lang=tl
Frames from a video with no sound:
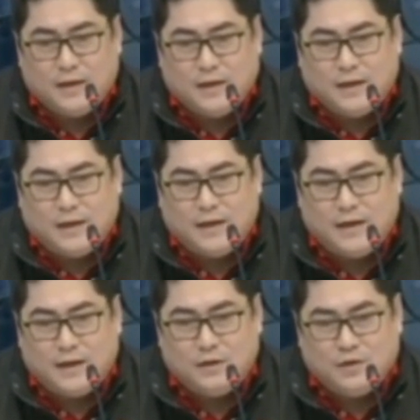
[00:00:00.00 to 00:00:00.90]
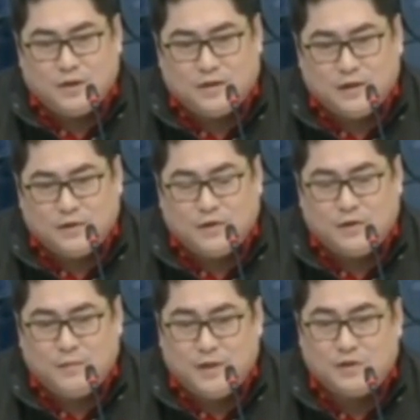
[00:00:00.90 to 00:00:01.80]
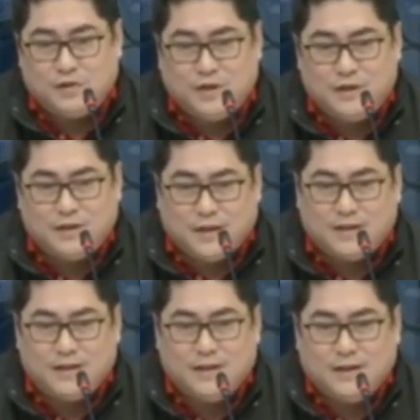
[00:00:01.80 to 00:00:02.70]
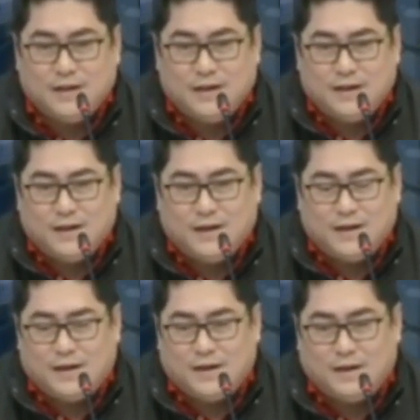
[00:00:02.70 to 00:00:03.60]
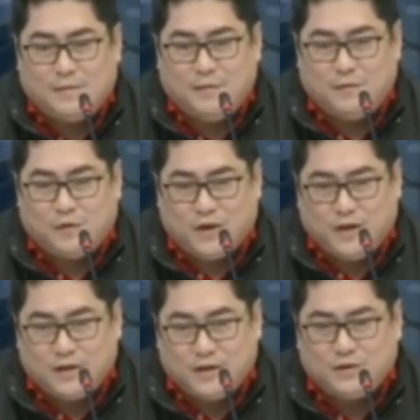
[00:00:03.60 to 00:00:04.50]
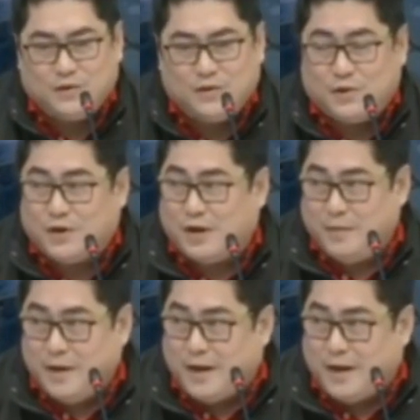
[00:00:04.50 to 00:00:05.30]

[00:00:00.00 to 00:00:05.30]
And I do not recall mentioning mm. that uh, before election or kabila.